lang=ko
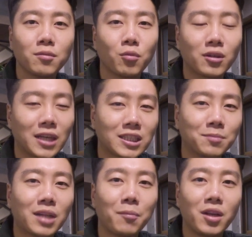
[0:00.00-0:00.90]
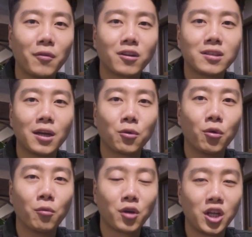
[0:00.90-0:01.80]
뭐 작심 삼 일이면
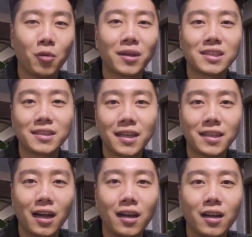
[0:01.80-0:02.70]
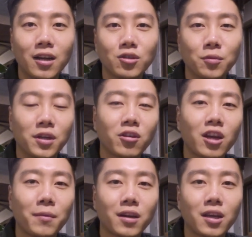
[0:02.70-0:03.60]
끝나고 뭐 길어봤자 세 달 좀
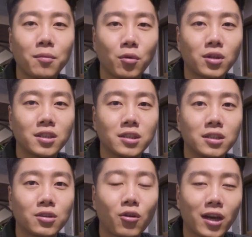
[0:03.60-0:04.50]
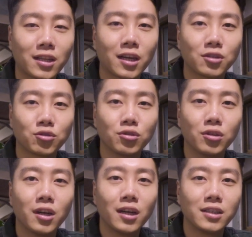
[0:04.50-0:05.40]
이렇게밖에 못하실 것 같아가지고
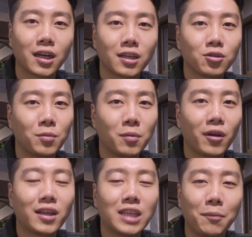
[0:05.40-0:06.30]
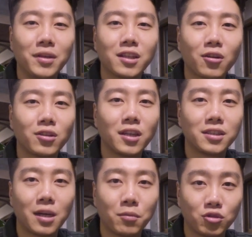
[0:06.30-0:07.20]
제가 좀 이번에 재밌는
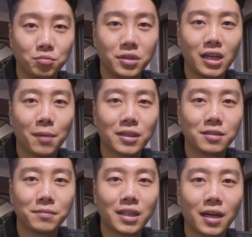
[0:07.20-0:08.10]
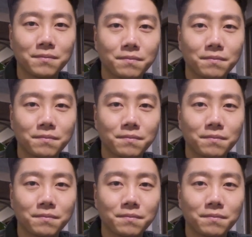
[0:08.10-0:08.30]
컨텐츠를 한번 준비를 해봤습니다.